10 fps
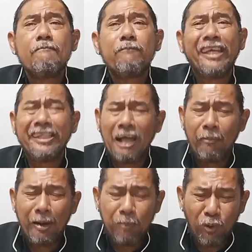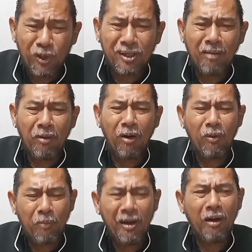ที่จะมาพูดก็บอก
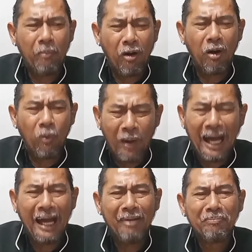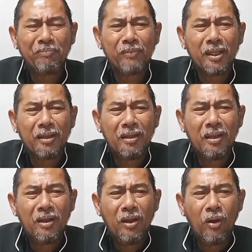เพื่อบอกว่า
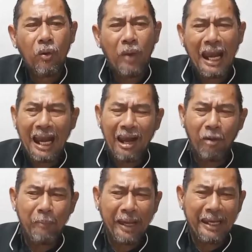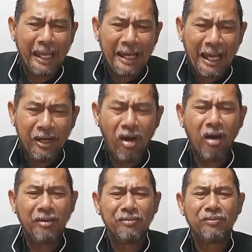เวลาเราเป็นเน็ตไอดอ
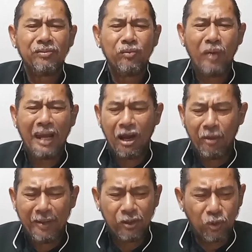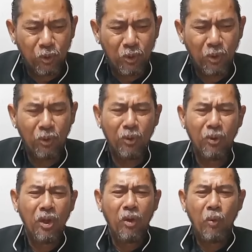ลเวลาเราเป็นกูรู
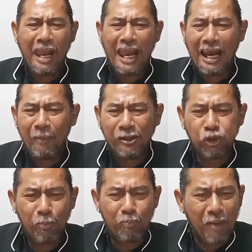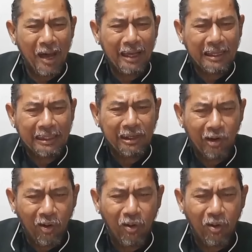เวลาเราเป็นซูเปอร์ฮีโร่